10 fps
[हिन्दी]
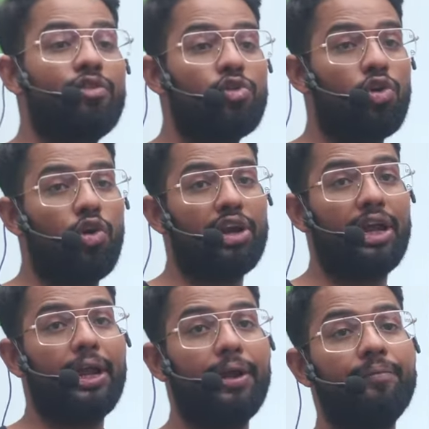वो कौन
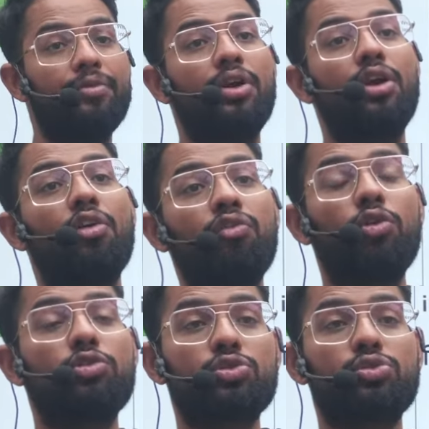है
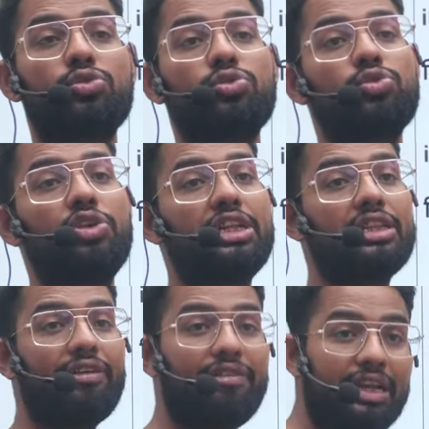वो
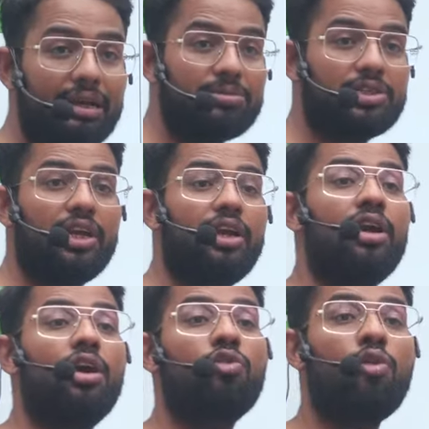सुनीता विलियम्स हैं
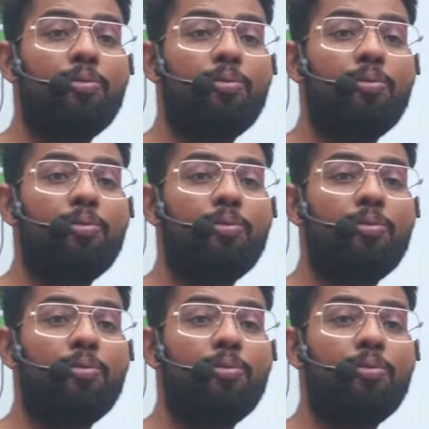वो